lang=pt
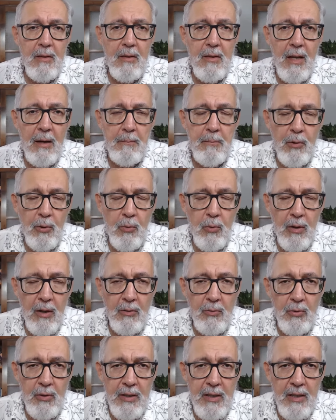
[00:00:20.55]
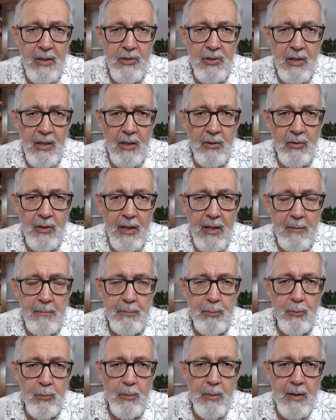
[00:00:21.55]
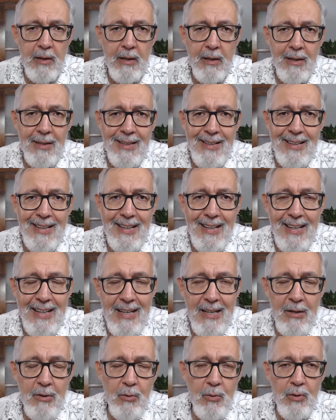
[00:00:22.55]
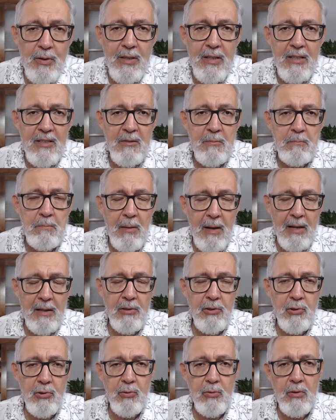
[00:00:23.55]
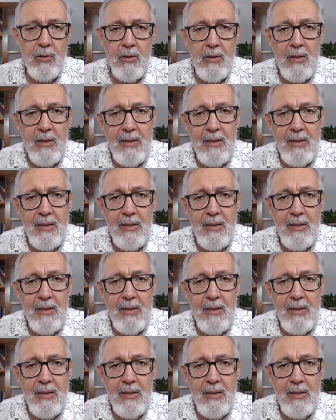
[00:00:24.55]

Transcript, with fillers: da Procuradoria-Geral da República e o despacho